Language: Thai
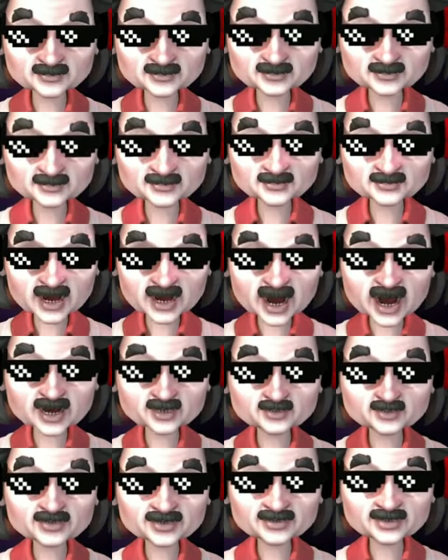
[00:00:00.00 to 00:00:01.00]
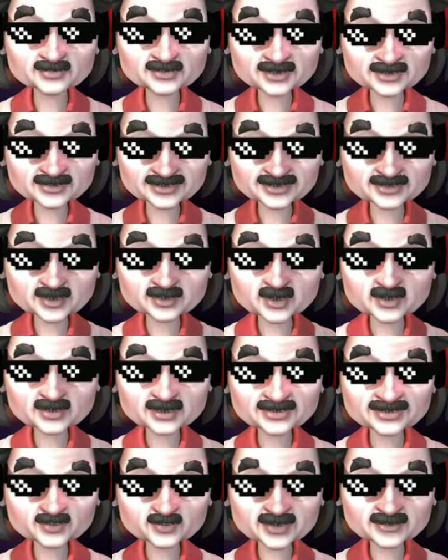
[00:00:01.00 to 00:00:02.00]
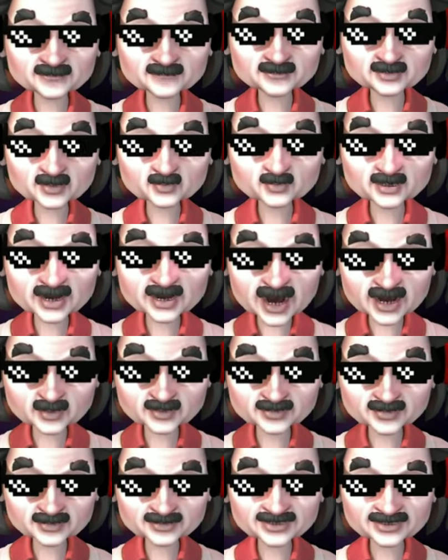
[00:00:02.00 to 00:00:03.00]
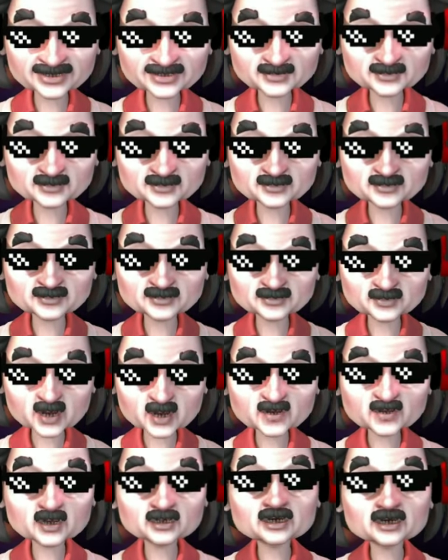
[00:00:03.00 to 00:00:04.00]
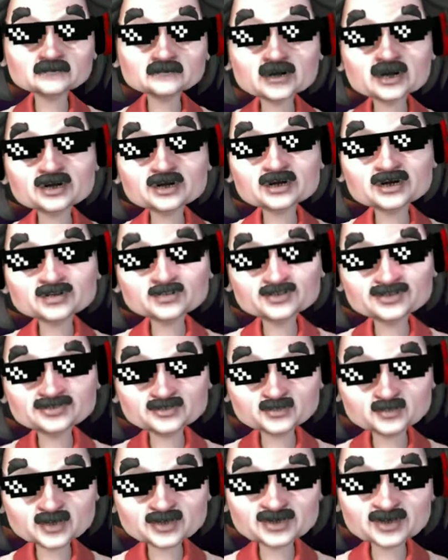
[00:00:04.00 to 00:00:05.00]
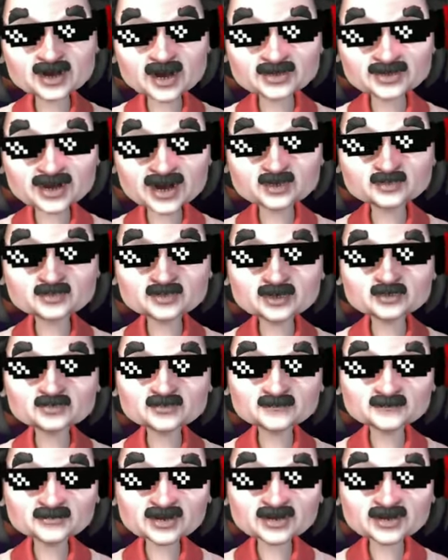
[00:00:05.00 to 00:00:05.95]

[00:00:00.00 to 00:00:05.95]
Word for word: เฮ้ยเพื่อนเป็นเขียวสวยดีเพื่อนหัวใจโอ้โห แม่งเอ้ยตัวหนึ่งก็ไม่ได้เพื่อนหมื่นแปด